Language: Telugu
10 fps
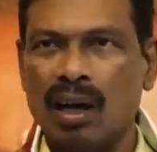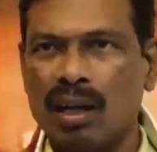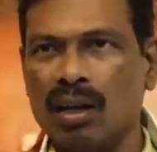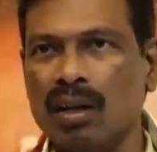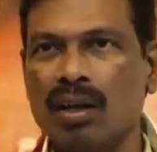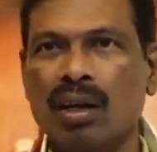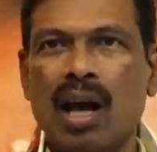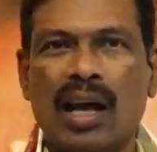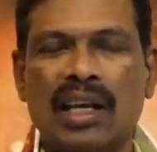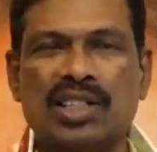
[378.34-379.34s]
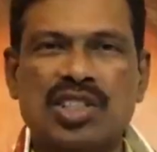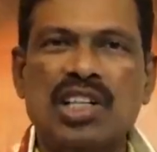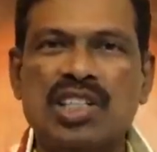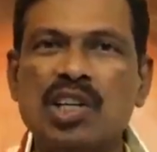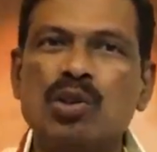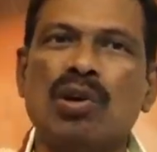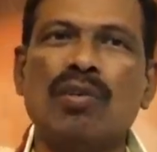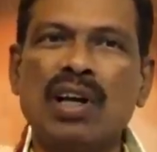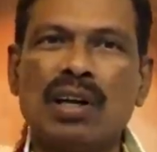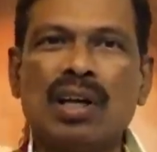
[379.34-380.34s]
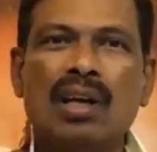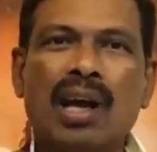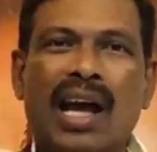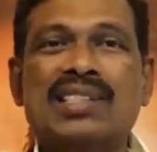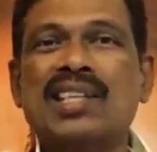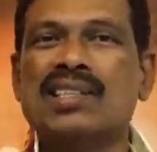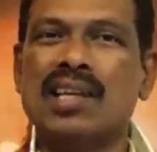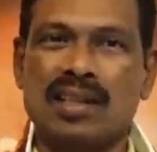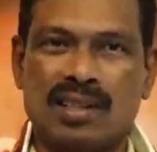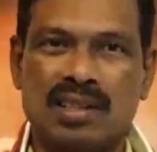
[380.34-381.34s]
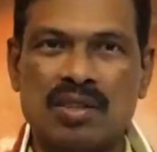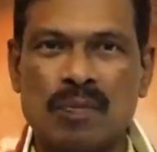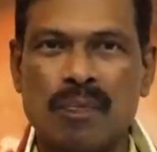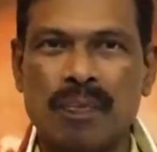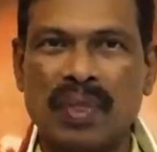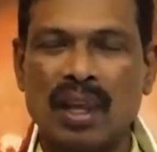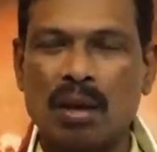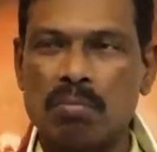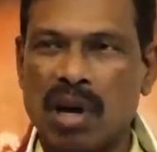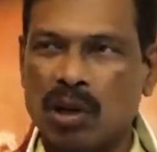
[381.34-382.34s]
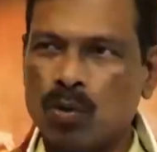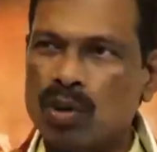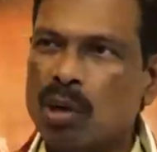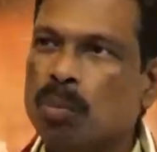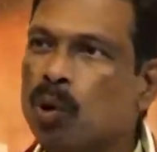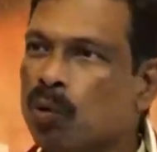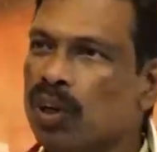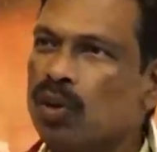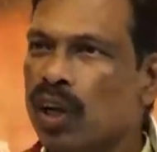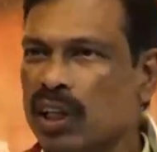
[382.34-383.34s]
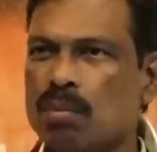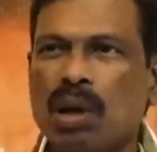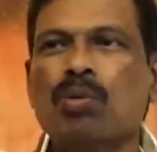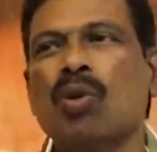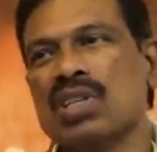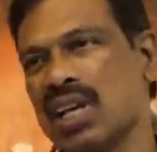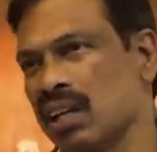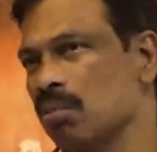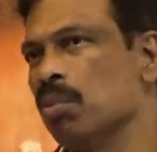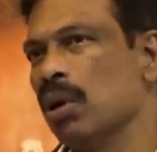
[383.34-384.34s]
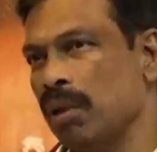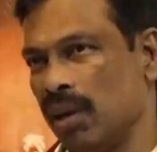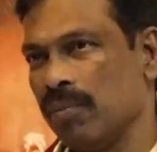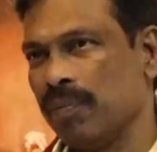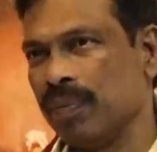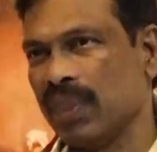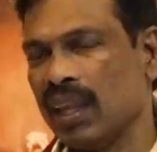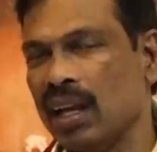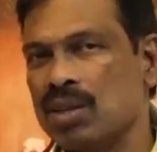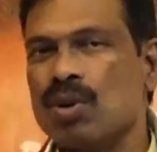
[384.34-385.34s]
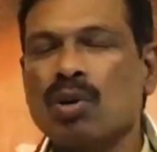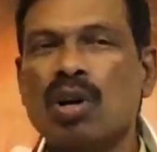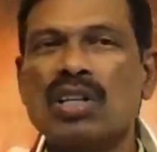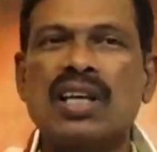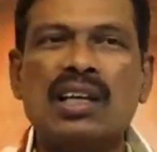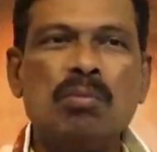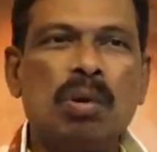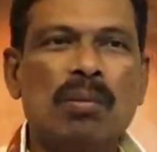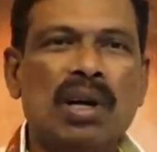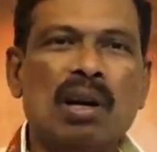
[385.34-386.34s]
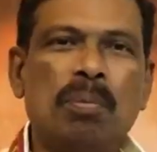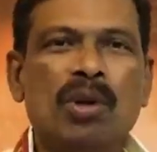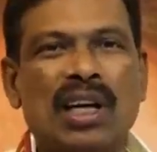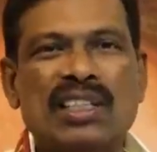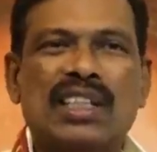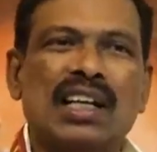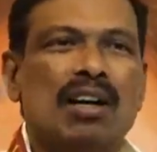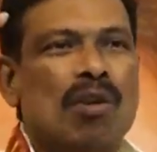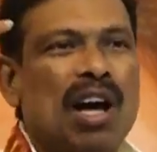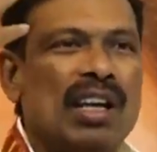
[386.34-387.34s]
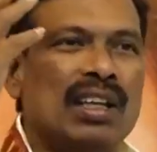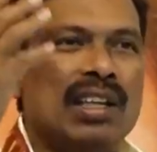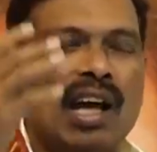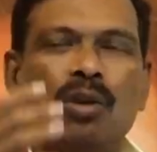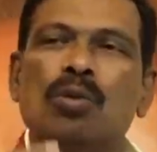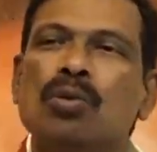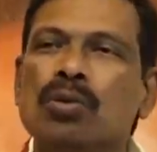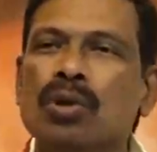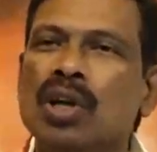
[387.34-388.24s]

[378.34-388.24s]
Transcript: all an extension to our ancestors. మనకున్న పూర్వీకులకి మనం కొనసాగింపులమే సో ఆ కొనసాగింపులం అన్నప్పుడు ఖచ్చితంగా వారి తాలూకు